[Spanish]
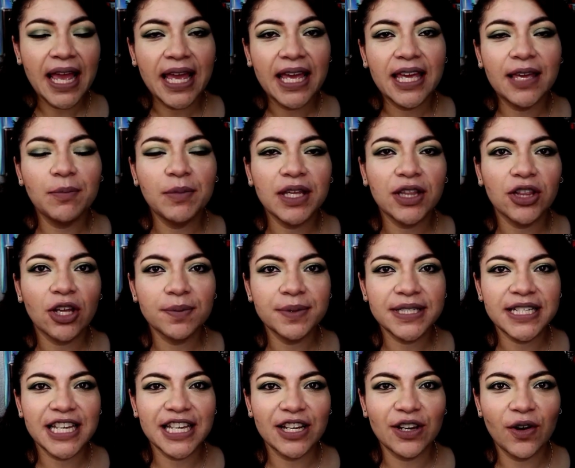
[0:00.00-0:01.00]
y mi top
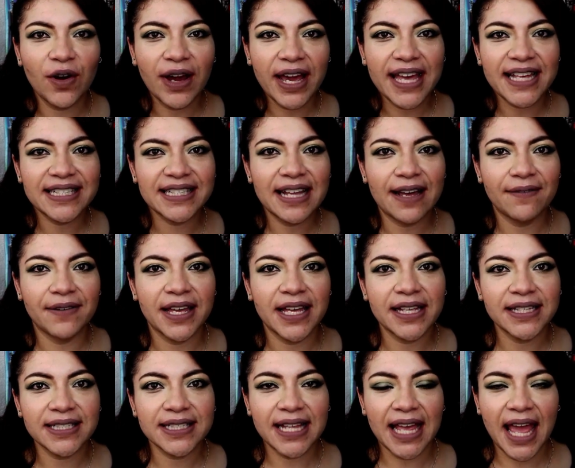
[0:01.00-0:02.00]
5 esta
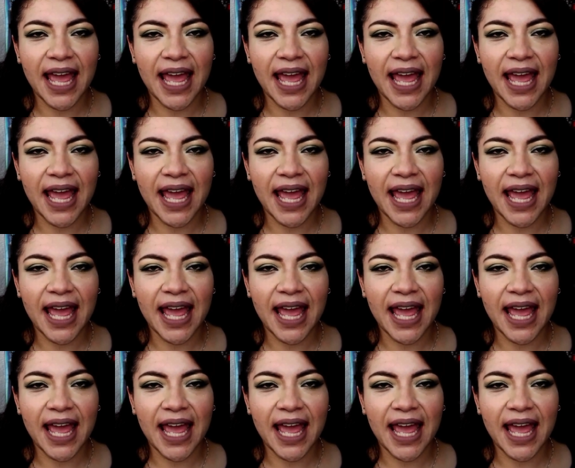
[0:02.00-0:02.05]
vez